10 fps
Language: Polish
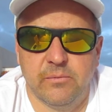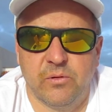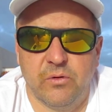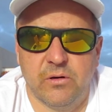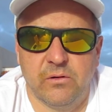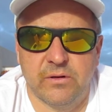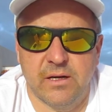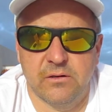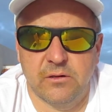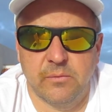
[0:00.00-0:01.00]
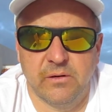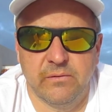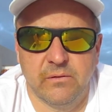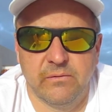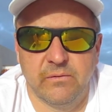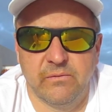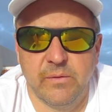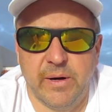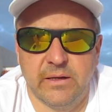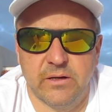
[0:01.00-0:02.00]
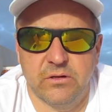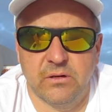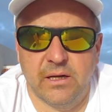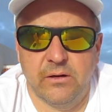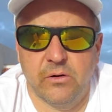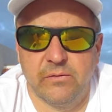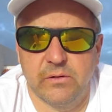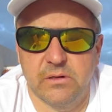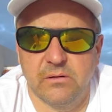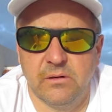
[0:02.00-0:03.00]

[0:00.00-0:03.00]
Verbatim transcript: bo mogą od razu sobie wybadać dany owoc,